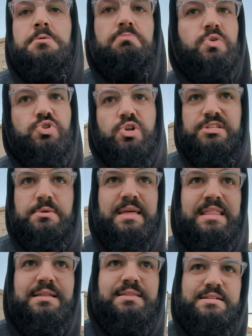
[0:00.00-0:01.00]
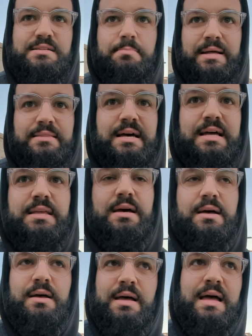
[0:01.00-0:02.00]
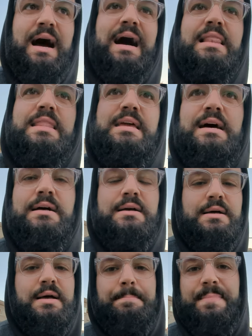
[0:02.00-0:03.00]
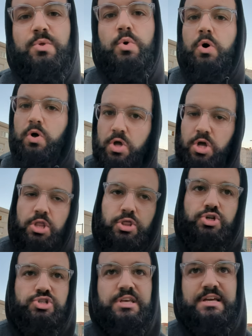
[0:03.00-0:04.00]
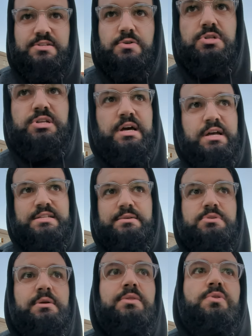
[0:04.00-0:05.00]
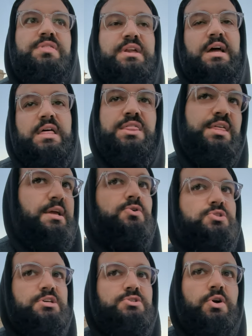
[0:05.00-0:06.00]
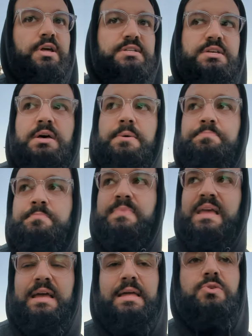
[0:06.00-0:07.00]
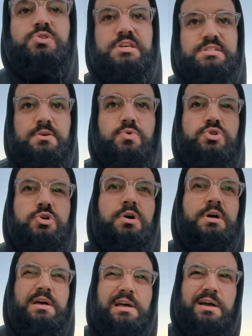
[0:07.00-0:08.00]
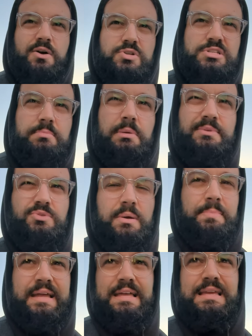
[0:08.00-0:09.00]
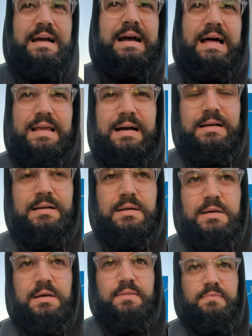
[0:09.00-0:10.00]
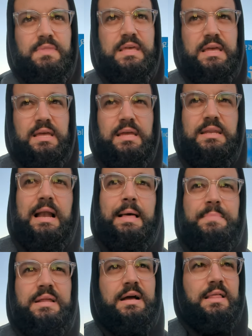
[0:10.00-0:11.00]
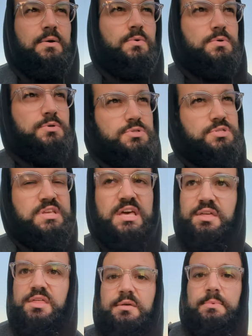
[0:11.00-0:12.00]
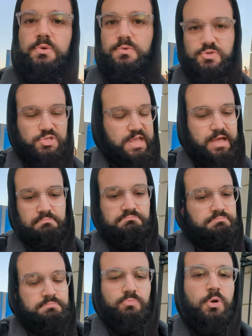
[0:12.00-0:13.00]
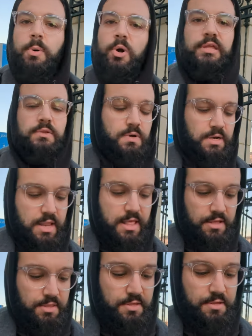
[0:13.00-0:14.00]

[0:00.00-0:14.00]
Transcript: Dos horas y media, tres de pantalla al día, me duró dos días, o sea que estamos hablando cerca de cinco o seis horas en dos días de uso, con simplemente una pequeña carga de inalámbrica de unos 10-15 minutos, o sea, muy poquito en realidad.